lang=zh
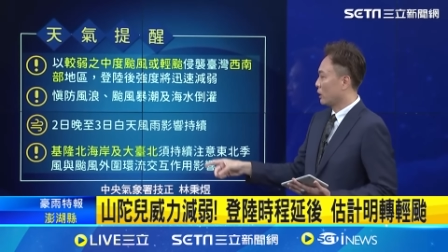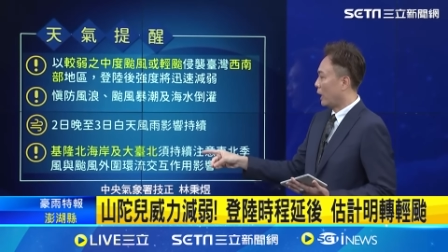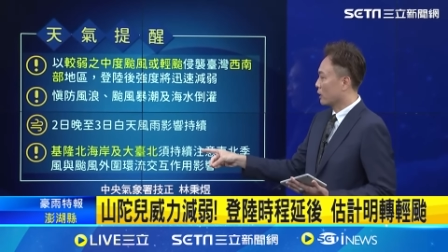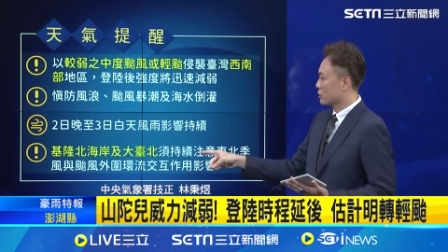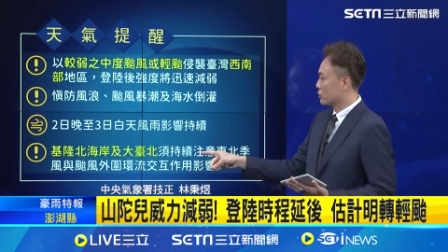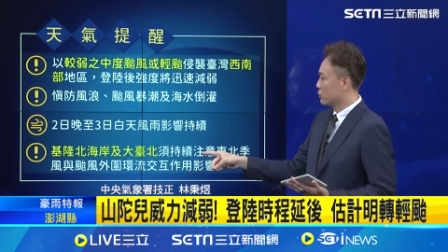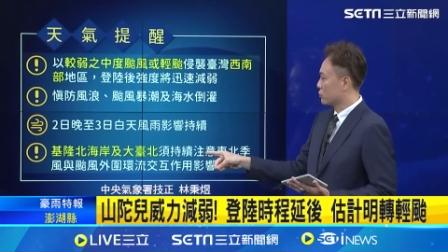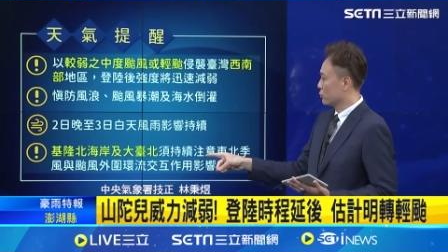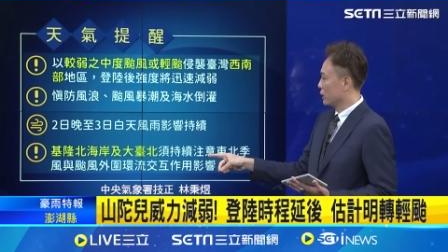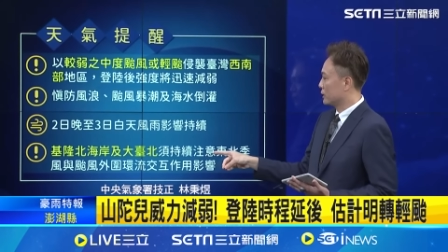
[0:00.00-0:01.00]
还要持续
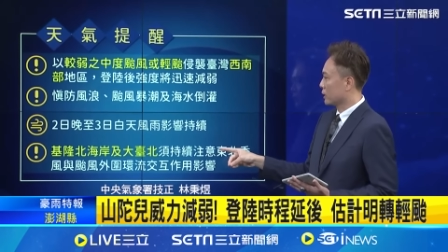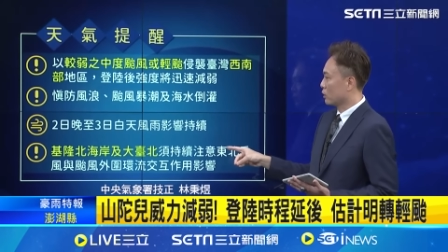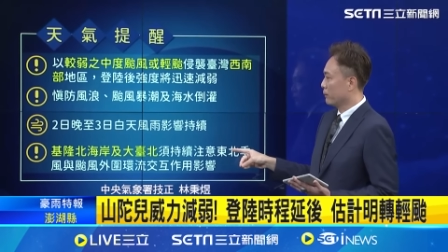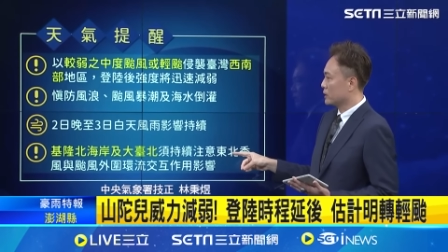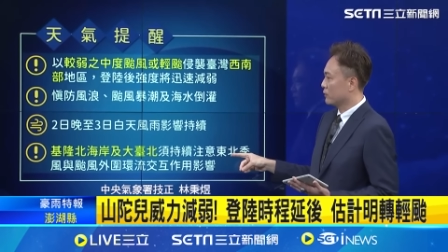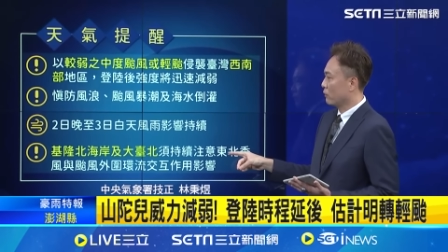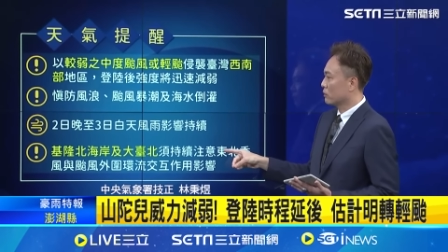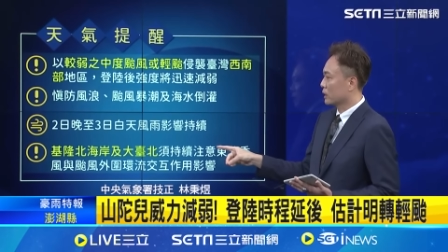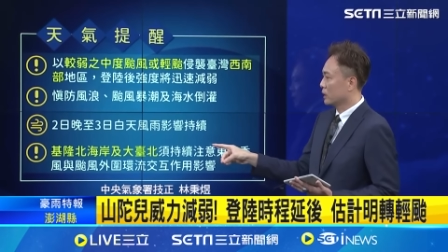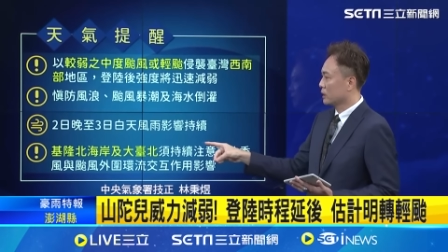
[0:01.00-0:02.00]
注意这个东北季
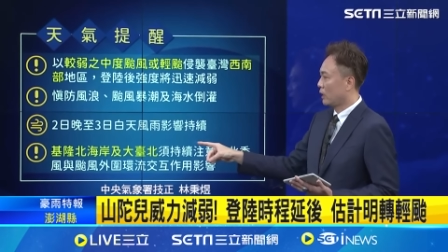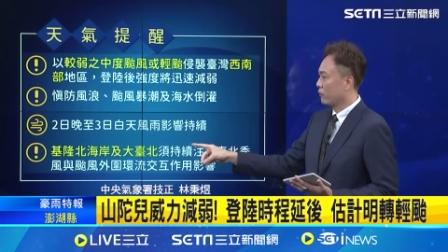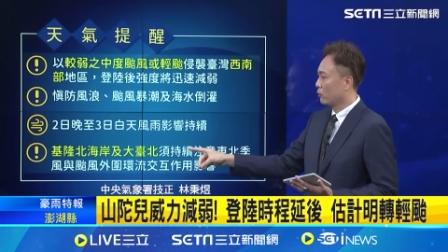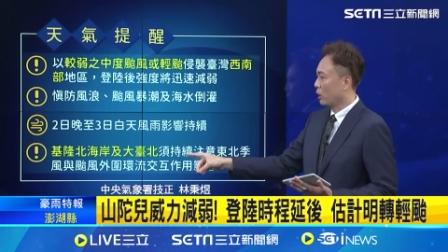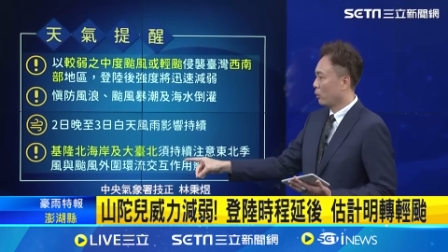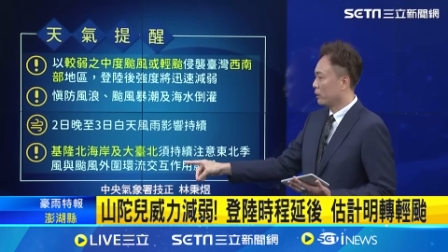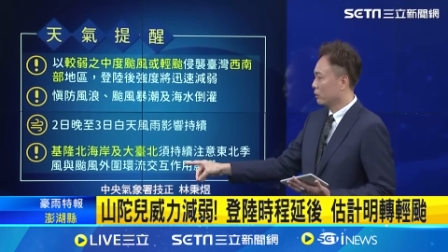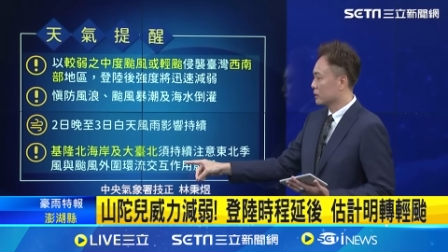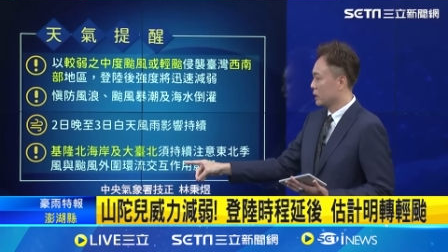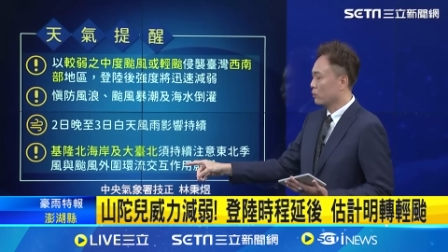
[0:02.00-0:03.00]
风跟台风外环
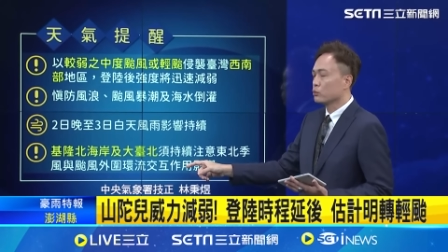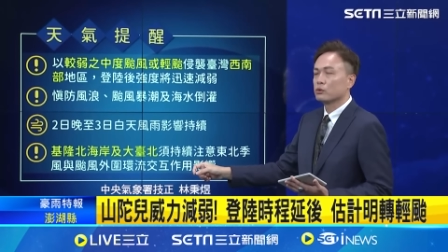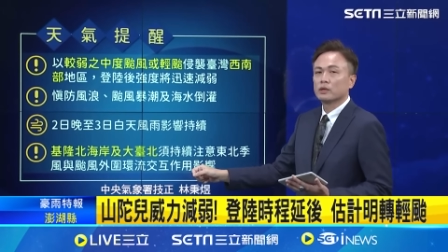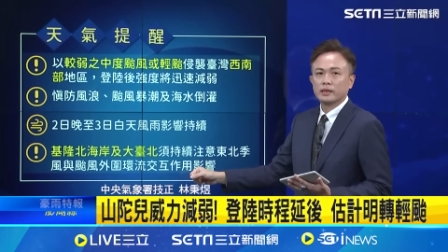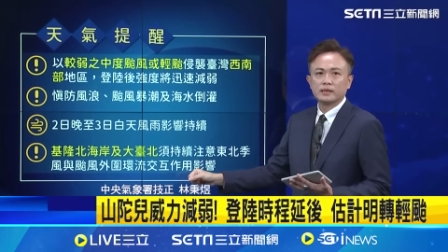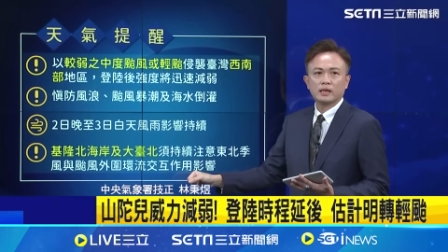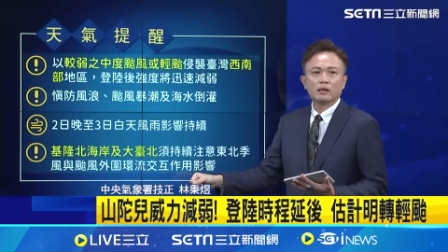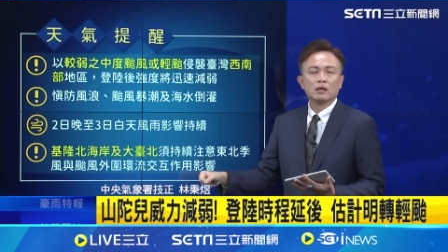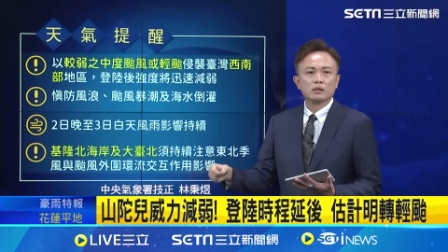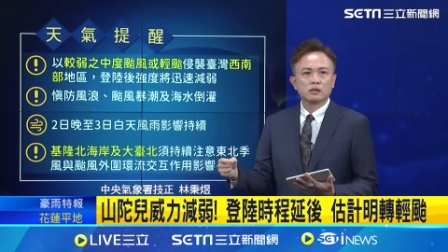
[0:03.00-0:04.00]
流交互作用的影响，